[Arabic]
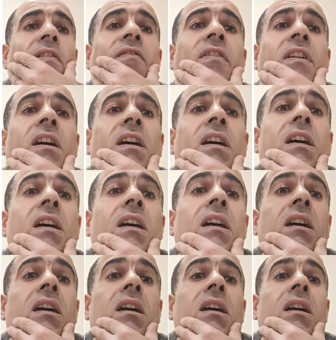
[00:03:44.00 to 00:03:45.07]

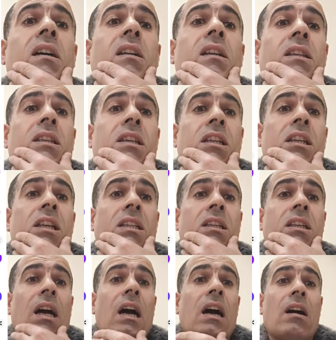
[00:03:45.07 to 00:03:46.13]
فالسكرينه
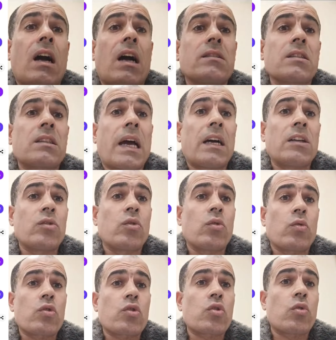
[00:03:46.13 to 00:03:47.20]
دي حاططها عنده
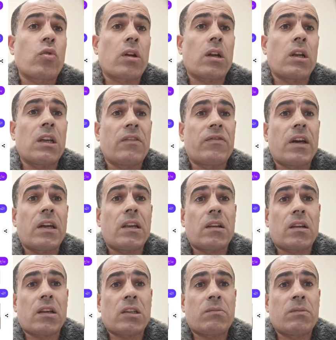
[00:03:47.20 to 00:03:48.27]
والصور اللي هي فيها
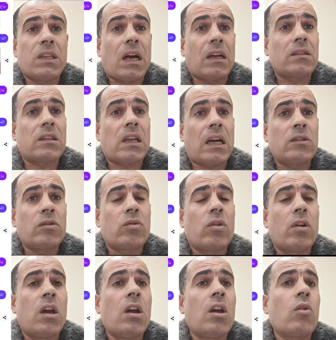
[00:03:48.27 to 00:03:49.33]
الختم دي حاططها عنده
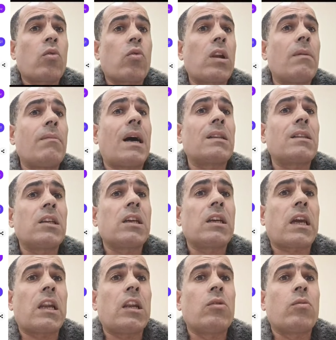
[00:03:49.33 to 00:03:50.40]
كل ما حد يجي
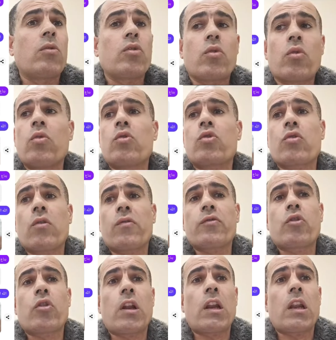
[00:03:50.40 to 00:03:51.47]
يكلمه يقول له شوف
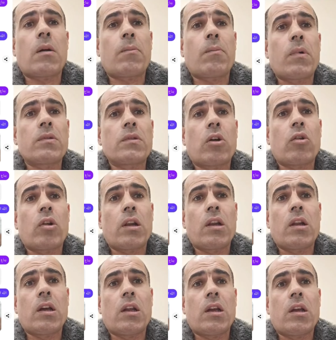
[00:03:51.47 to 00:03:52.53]
دول الأب دول
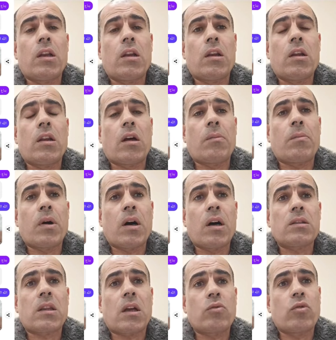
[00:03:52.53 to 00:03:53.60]

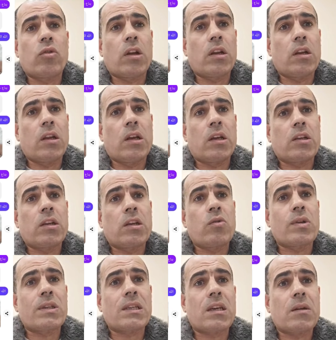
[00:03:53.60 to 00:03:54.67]
الابهات او دول
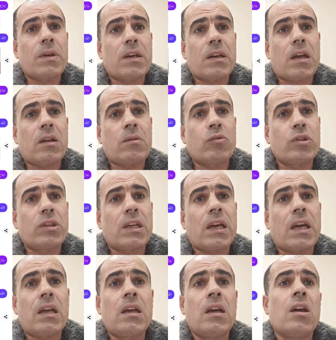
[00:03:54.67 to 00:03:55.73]
الجواز الكبيره
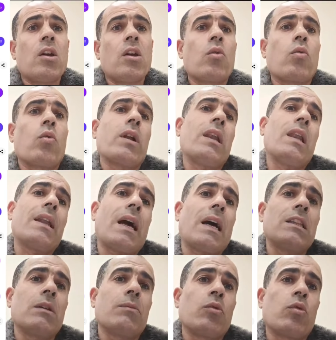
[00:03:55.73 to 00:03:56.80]
المنتجه ولا انا
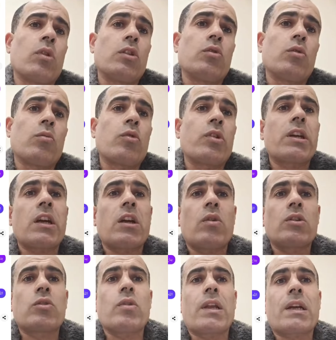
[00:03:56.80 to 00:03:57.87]
عندي من ولادهم ورجع
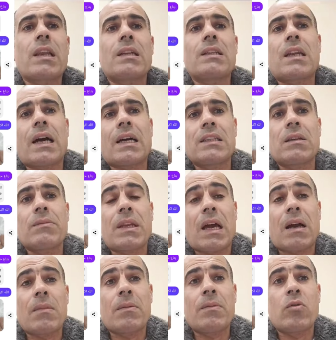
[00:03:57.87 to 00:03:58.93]
الوقت يقول لك لا ده انا عندي من
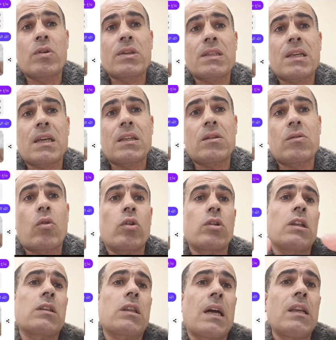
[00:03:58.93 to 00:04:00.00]
حمام الوزان وهو
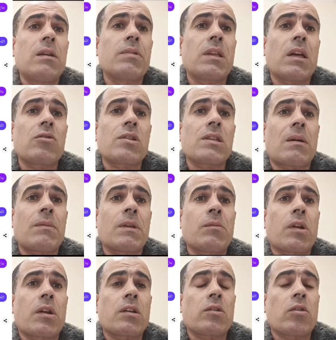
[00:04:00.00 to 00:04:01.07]
ده التعليق بتاع الاستاذ احمد
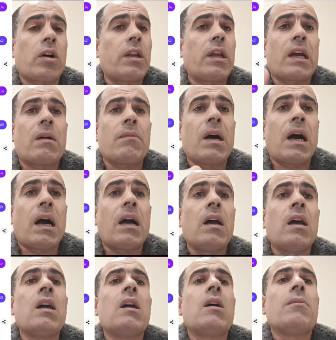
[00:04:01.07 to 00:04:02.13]
بركاته انا يا جماعه
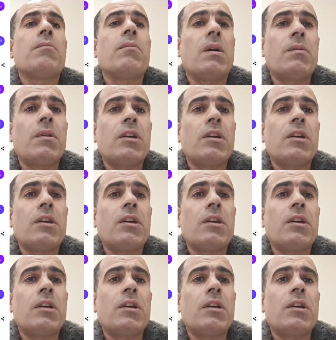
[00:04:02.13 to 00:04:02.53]
ما